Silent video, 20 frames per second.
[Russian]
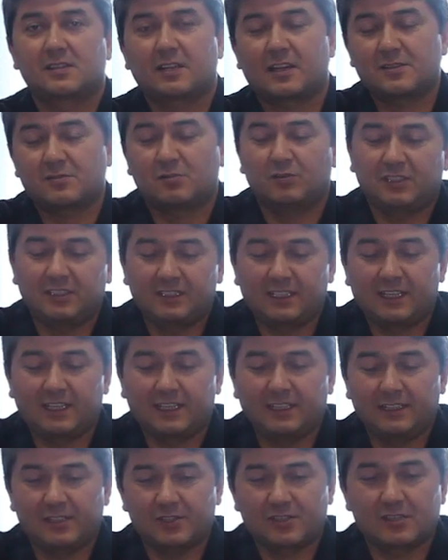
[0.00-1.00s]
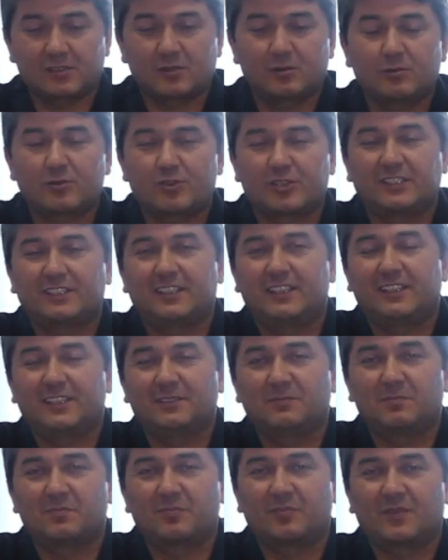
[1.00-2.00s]
Здравствуйте, дорогие наши
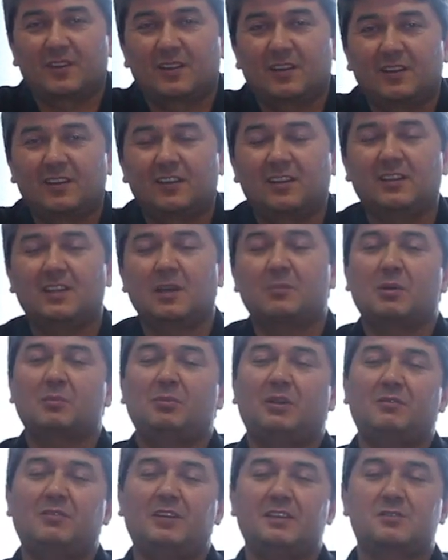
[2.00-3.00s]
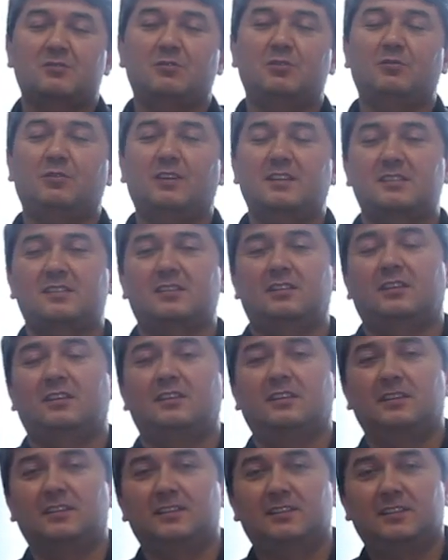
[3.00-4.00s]
слушатели. Э, я поприветствую вас
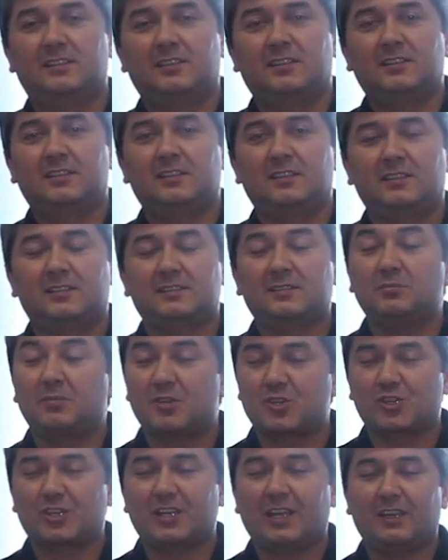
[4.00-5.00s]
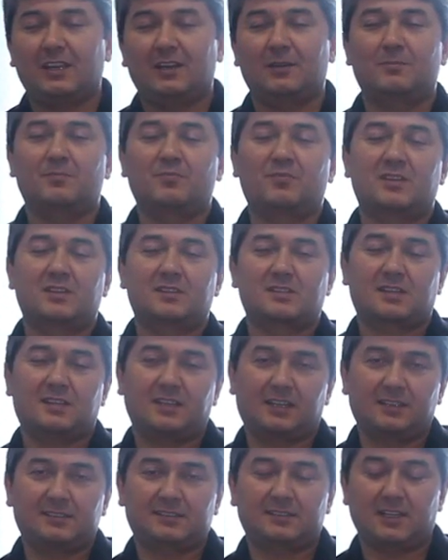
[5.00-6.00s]
э, с Бишкека, с
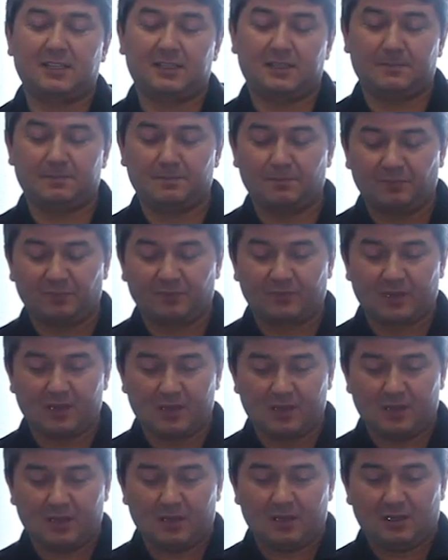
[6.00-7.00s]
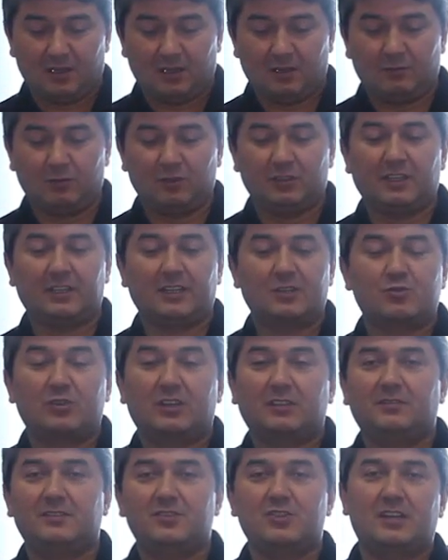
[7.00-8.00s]
Кыргызстана. И вот я хочу
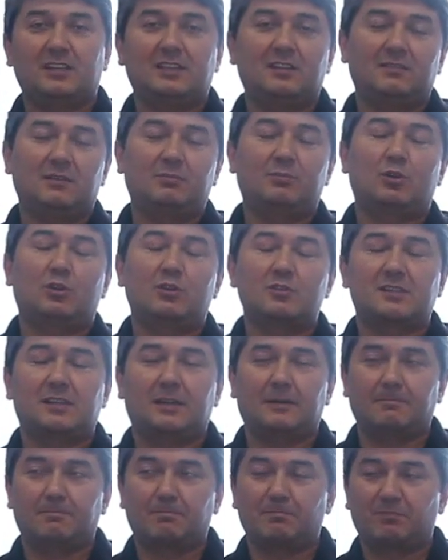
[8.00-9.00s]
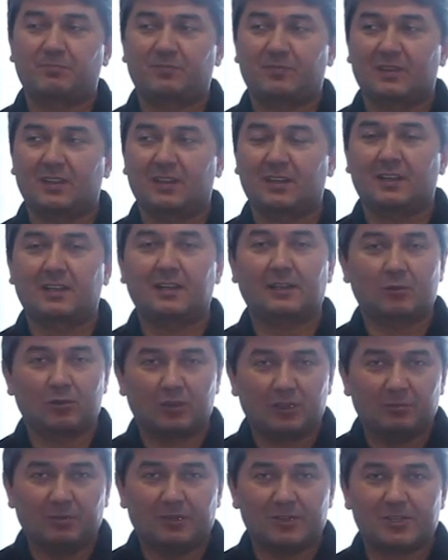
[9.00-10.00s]
отвечать на вопросы, э,
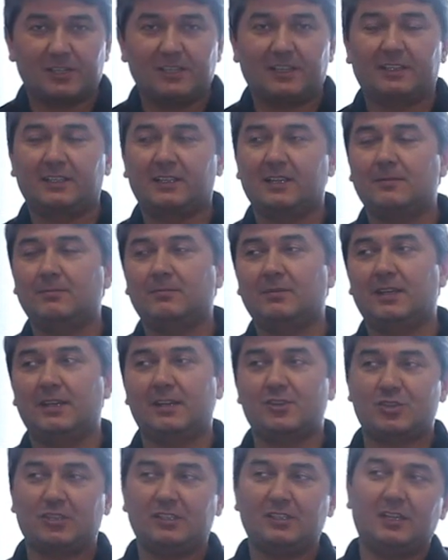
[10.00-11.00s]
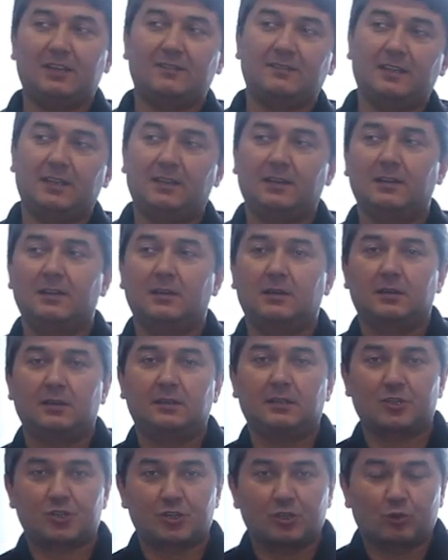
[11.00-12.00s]
которые пришли к нам на ежедневную
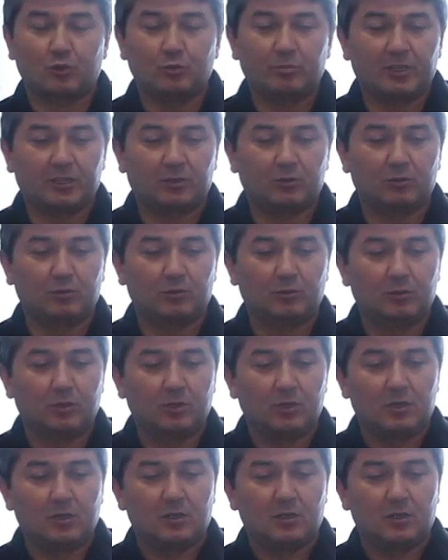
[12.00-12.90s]
нашу рубрику.